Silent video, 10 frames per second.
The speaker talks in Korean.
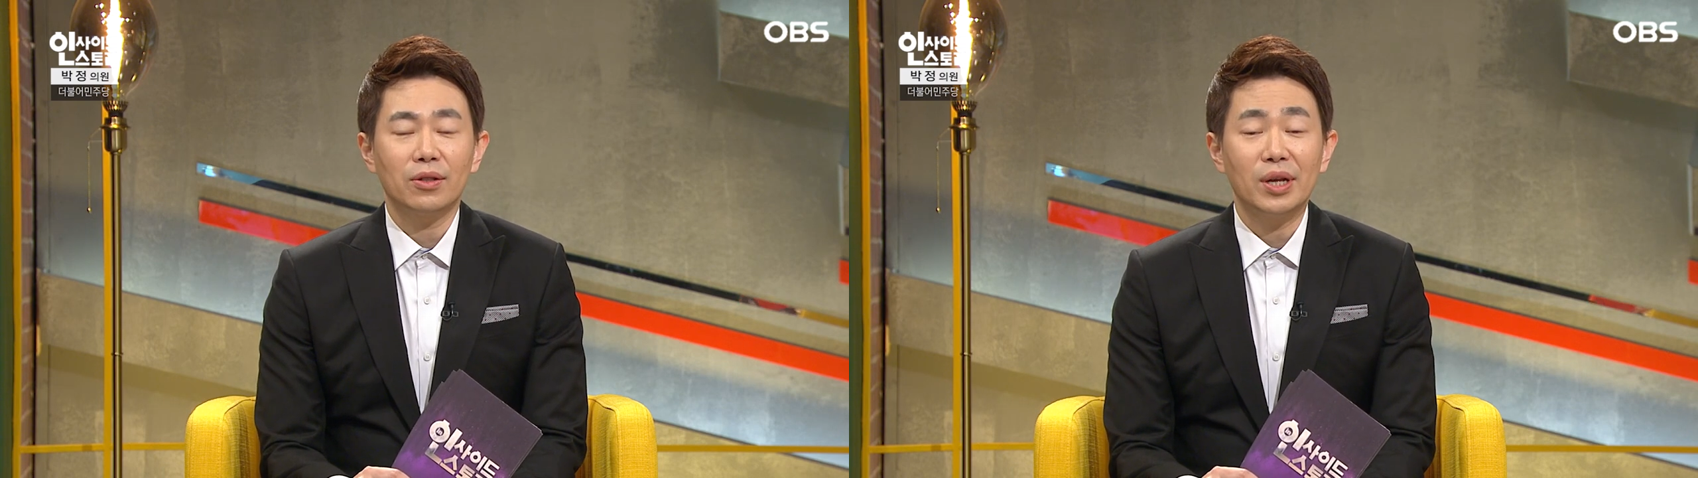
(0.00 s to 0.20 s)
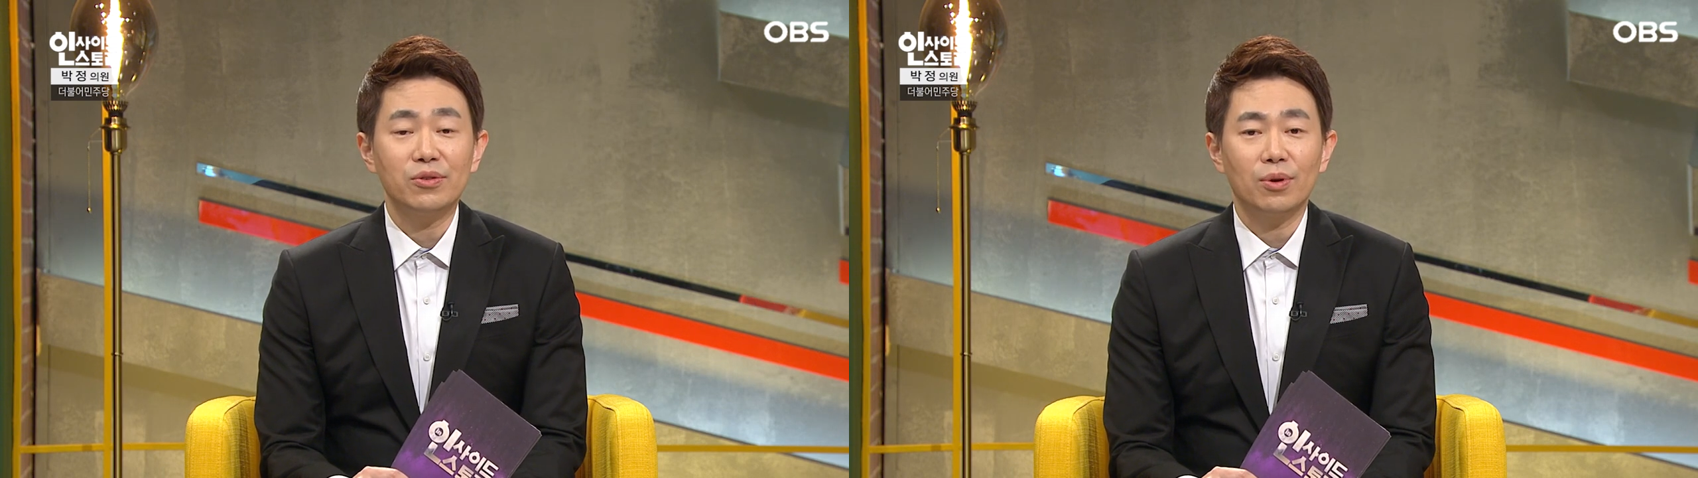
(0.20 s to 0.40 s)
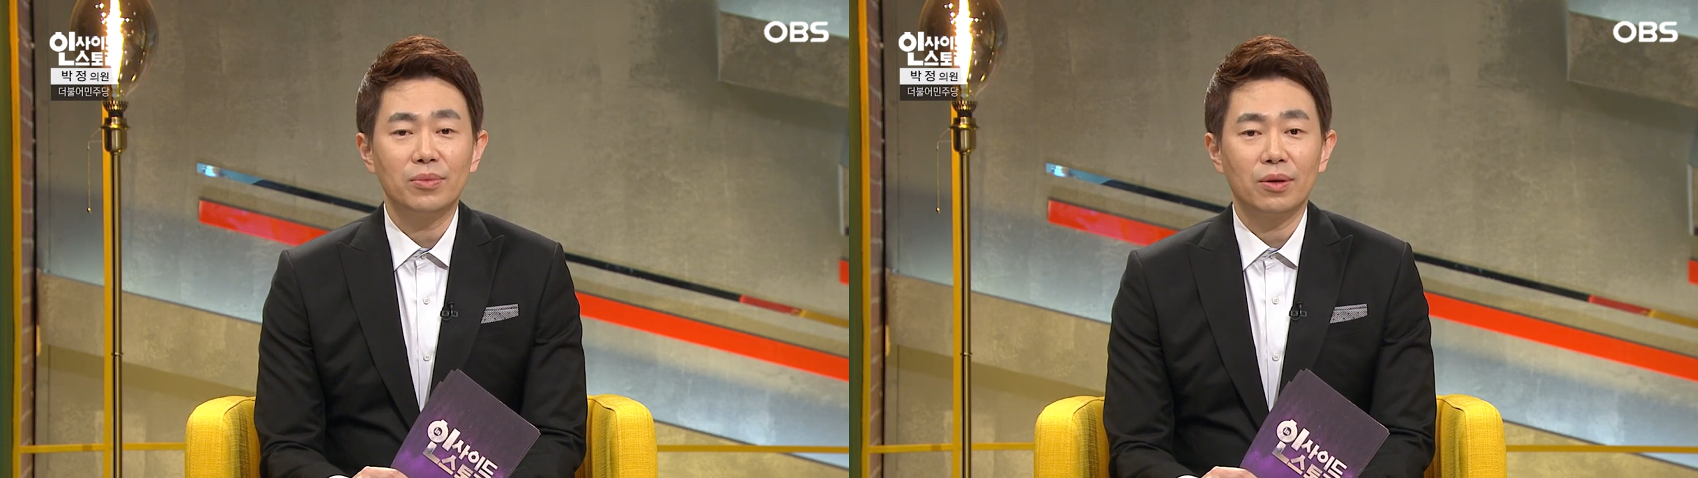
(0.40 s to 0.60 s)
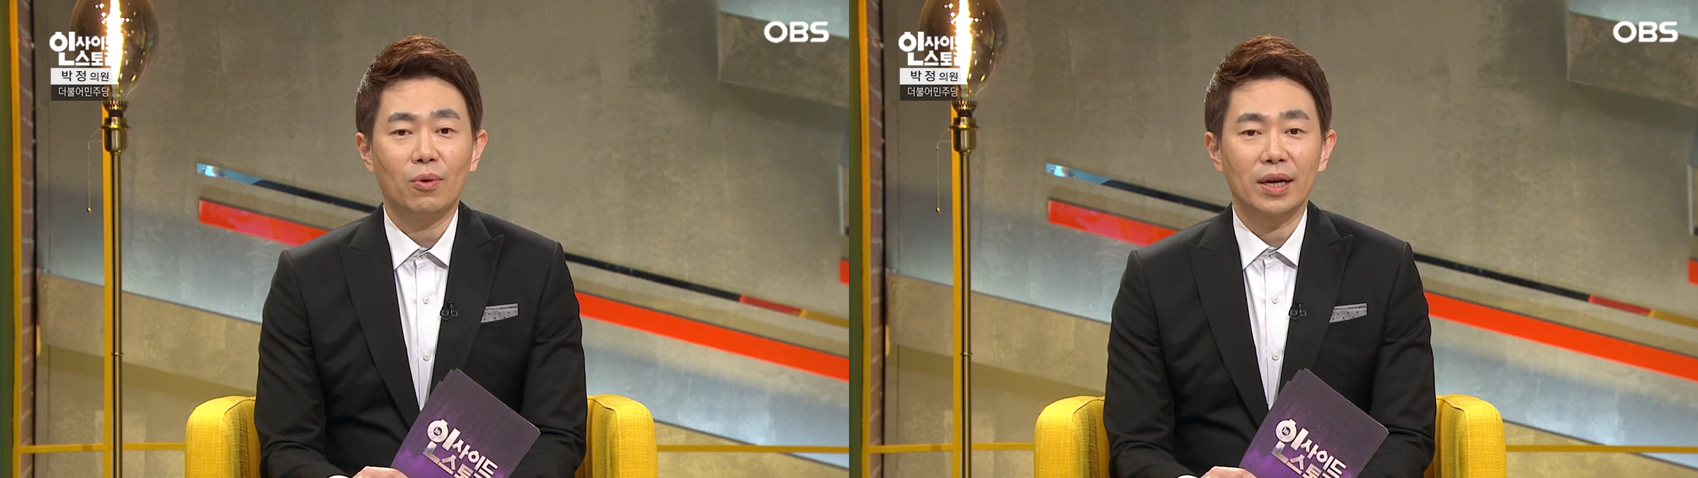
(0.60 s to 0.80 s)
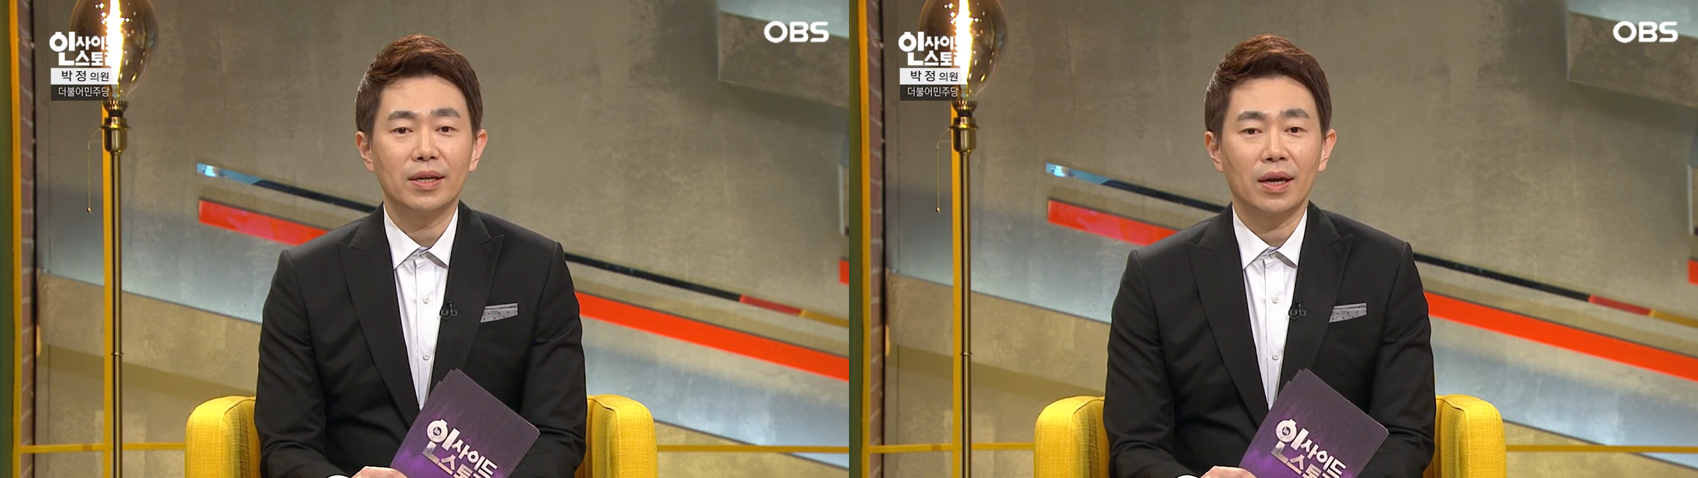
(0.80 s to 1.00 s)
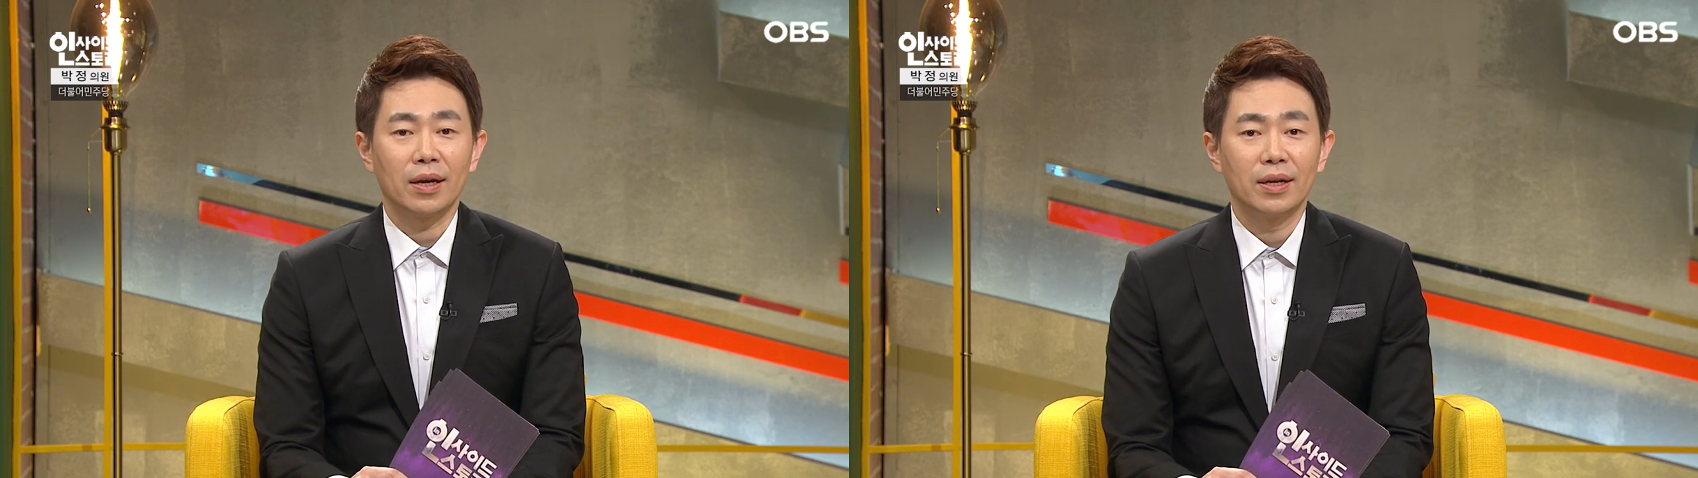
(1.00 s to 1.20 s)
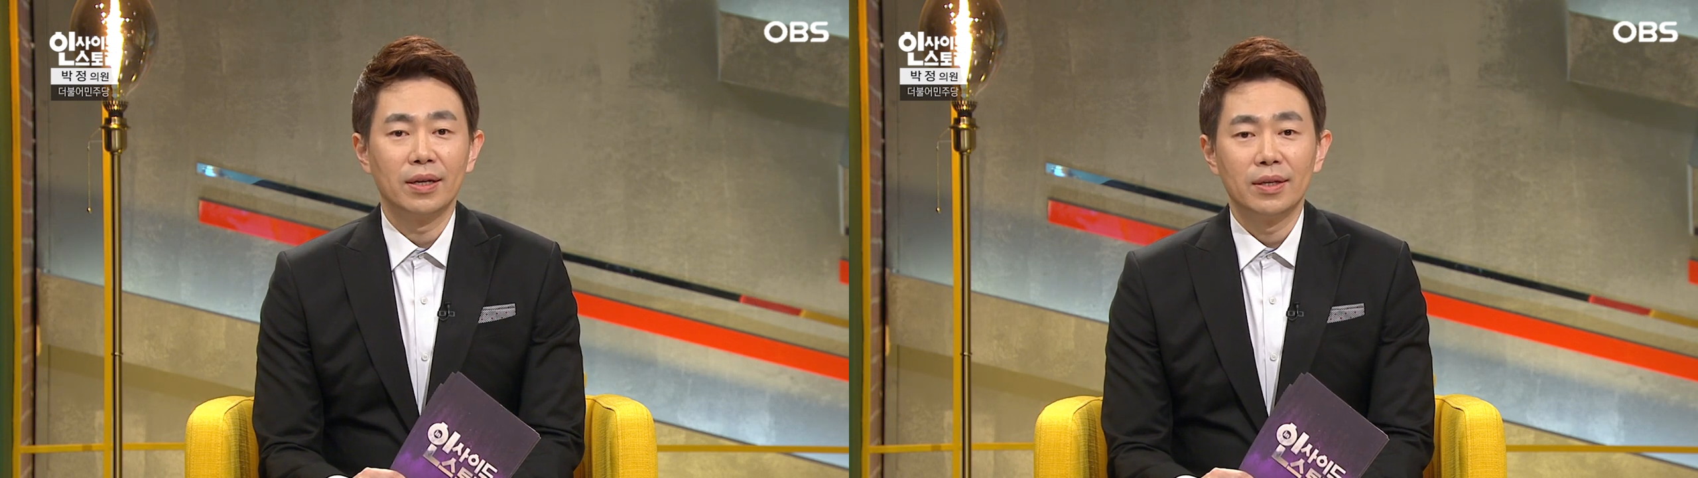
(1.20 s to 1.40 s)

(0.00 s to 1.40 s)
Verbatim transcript: 뗄 수 없는 관계